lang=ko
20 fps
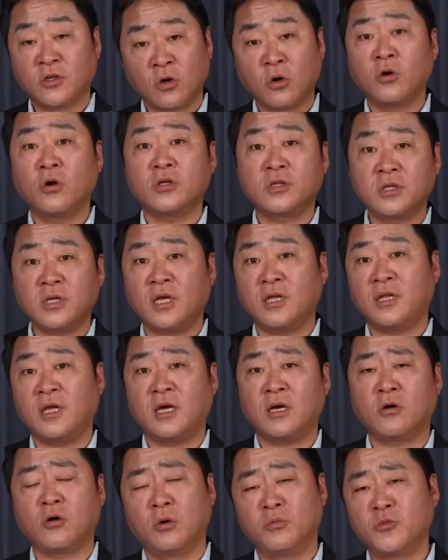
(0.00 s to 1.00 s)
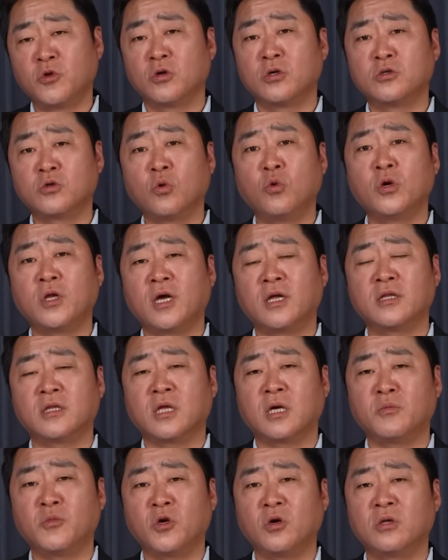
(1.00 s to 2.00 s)
그런 것들에 대한 검토를 소홀히
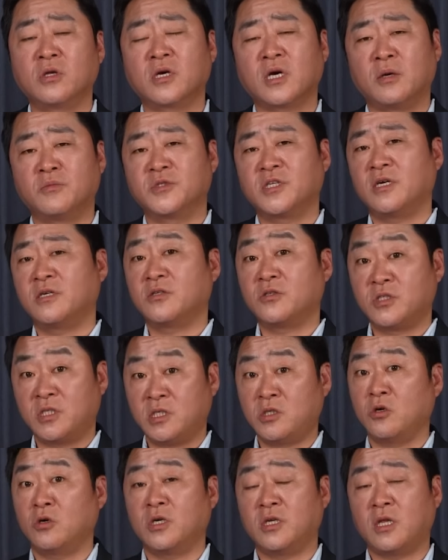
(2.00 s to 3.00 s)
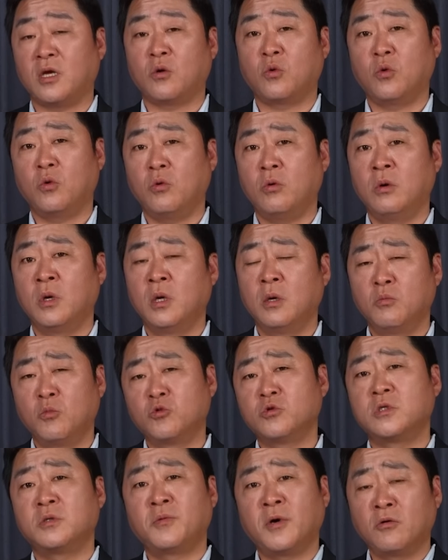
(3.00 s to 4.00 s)
한다면 감사에서 지적이 되고
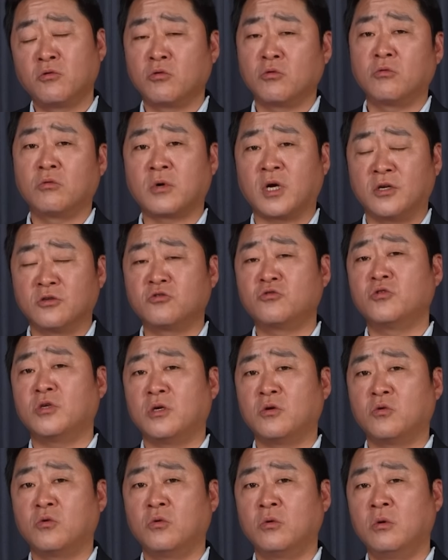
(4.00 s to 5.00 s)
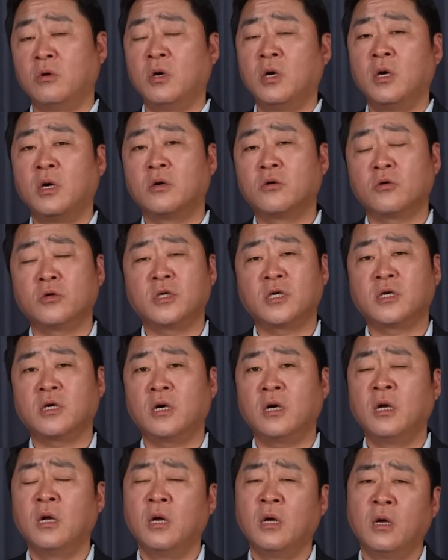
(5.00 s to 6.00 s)
뭐 지각으로 갈 수도 있고
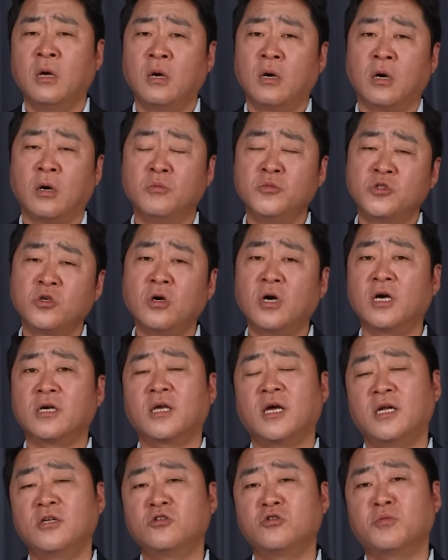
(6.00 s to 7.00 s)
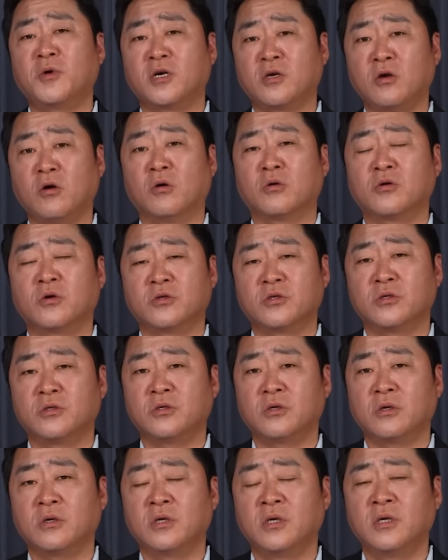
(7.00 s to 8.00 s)
그러니까 엄정하게 할 수밖에
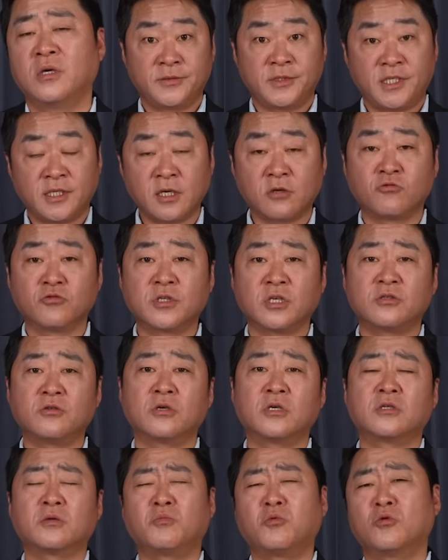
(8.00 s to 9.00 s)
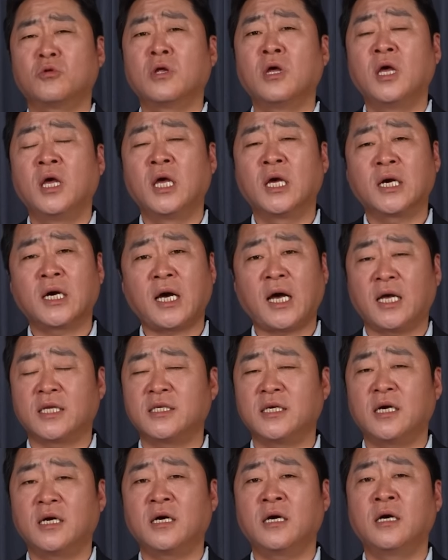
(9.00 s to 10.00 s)
없거든요. 제가 국세청에서 본
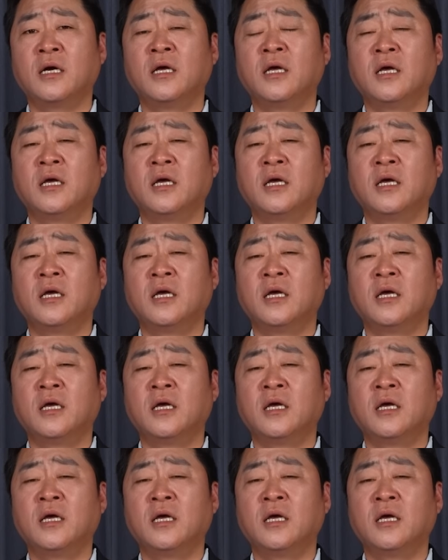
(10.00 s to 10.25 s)
가장